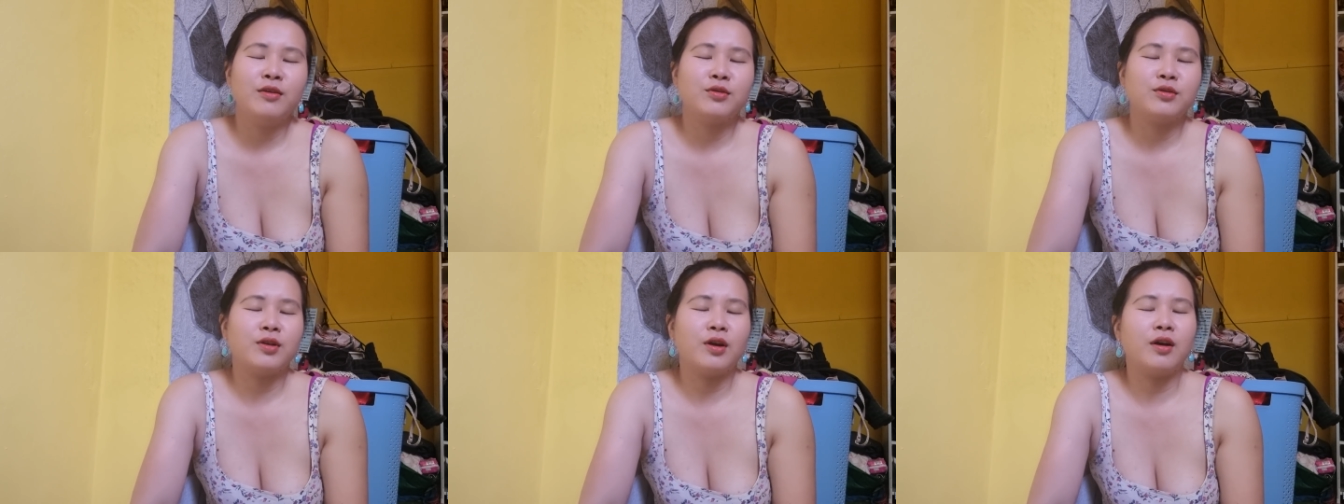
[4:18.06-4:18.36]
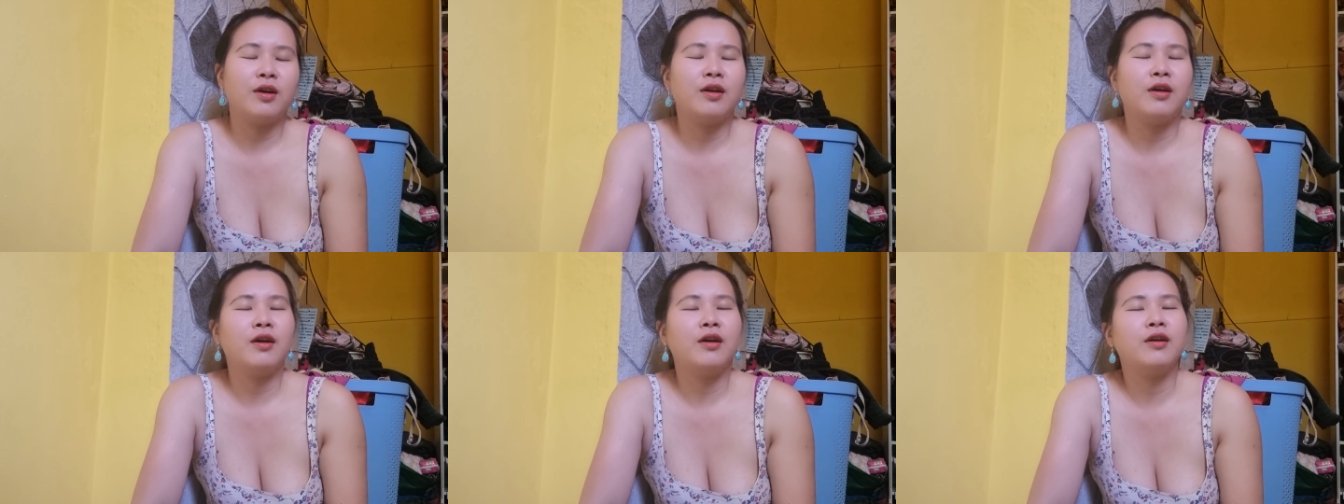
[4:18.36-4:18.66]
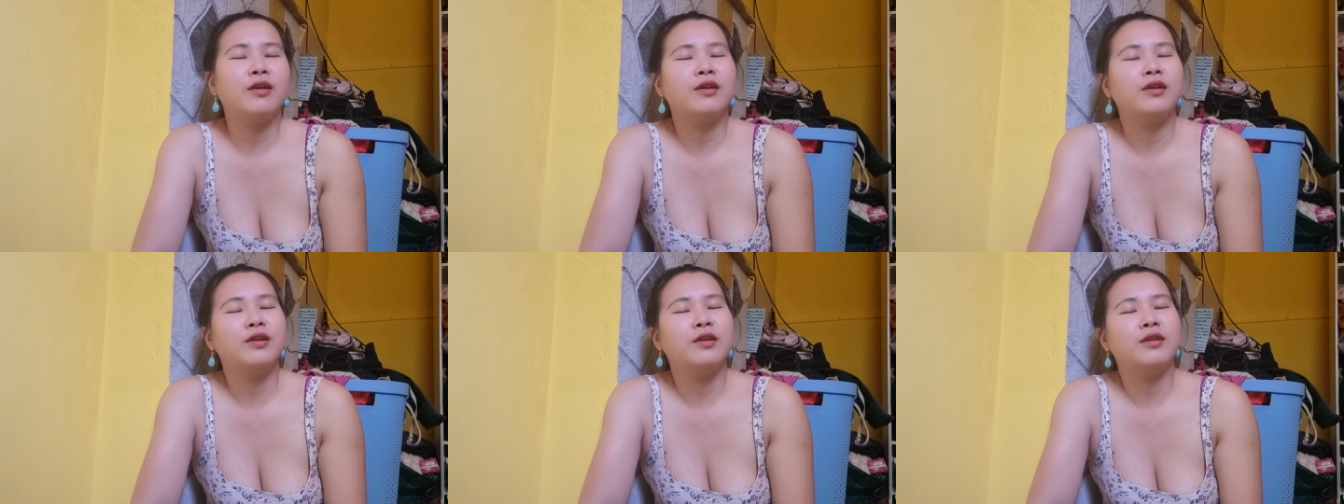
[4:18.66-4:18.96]
trời
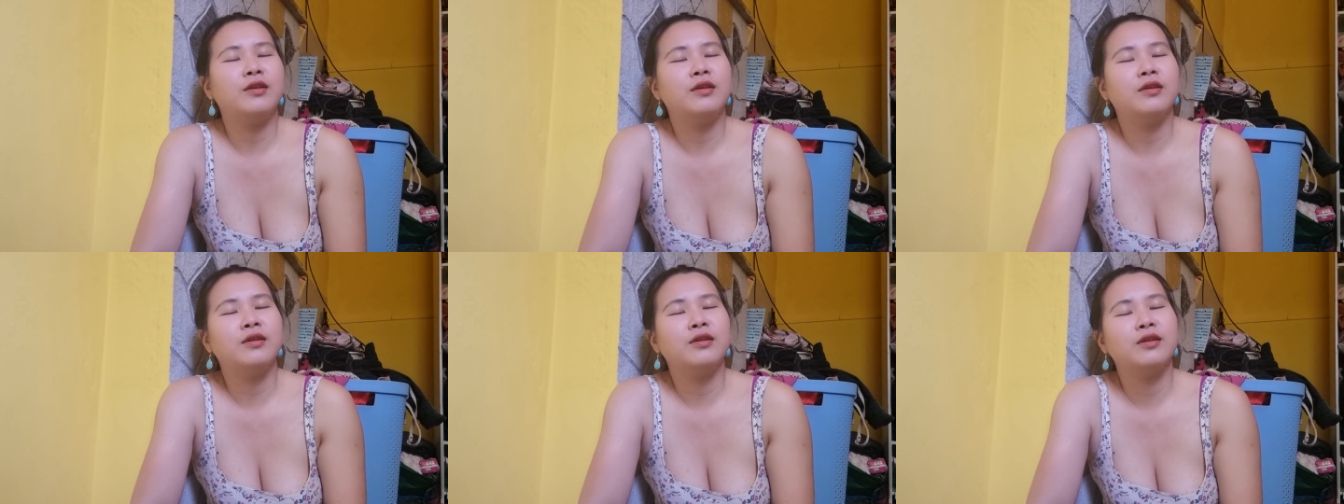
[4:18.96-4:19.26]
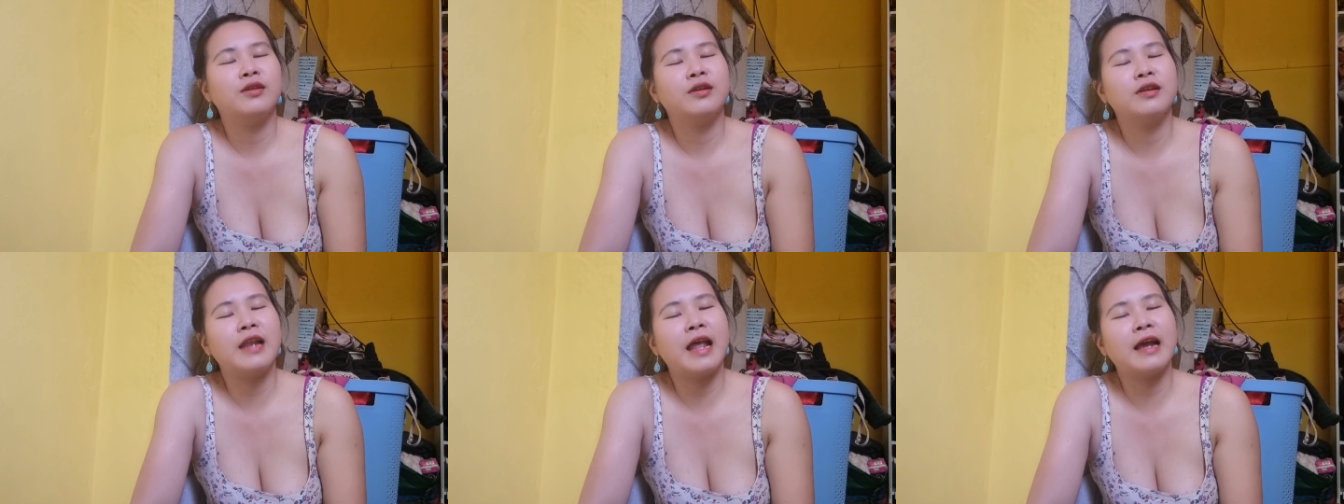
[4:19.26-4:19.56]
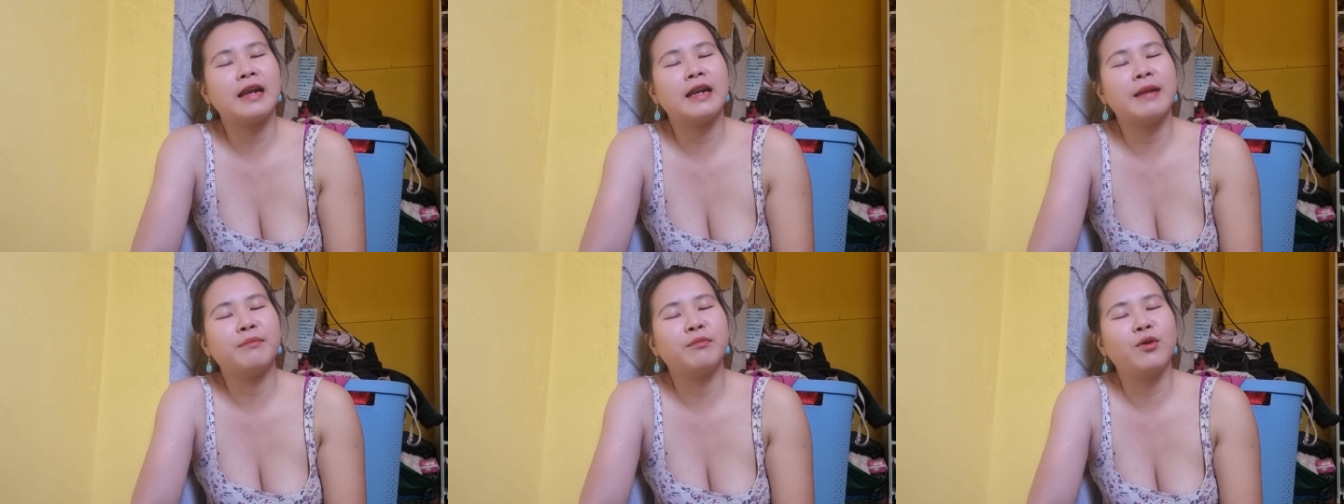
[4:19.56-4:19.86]
ơi
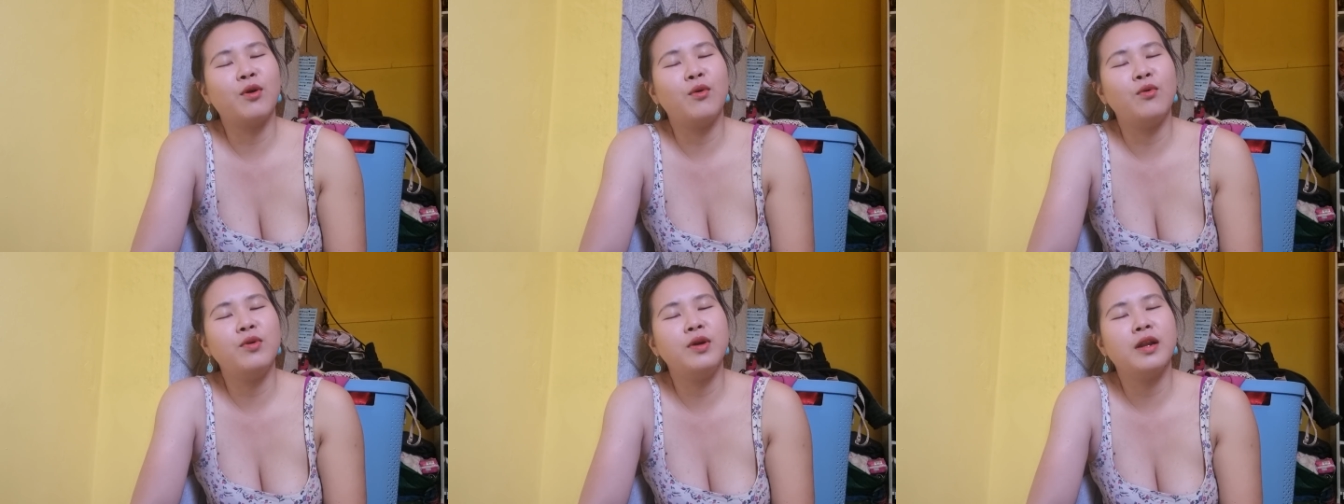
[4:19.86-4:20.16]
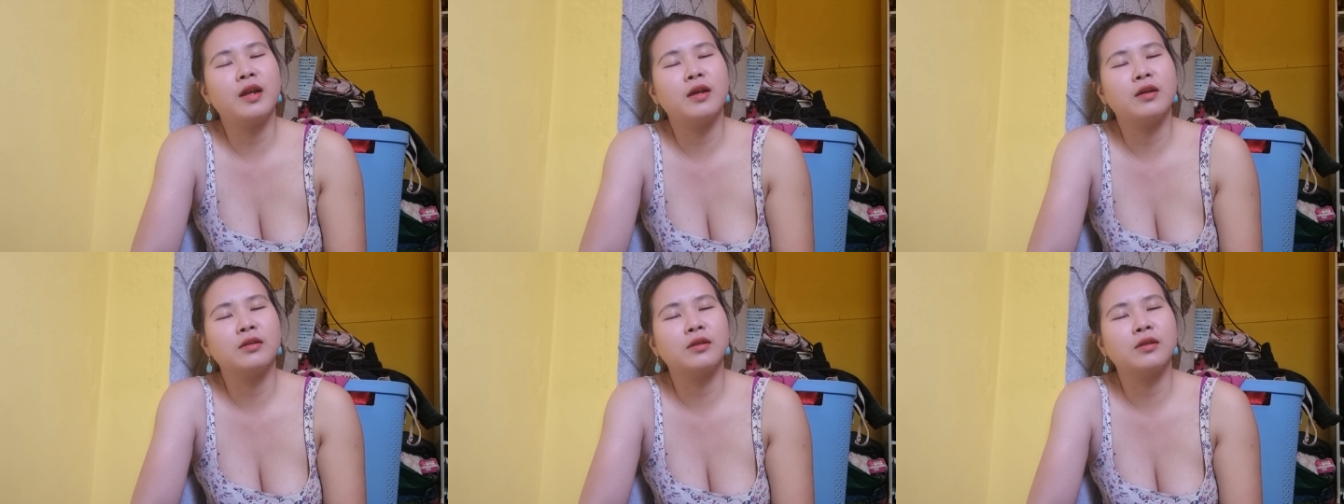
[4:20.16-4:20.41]
đang nằm ngủ rồi nè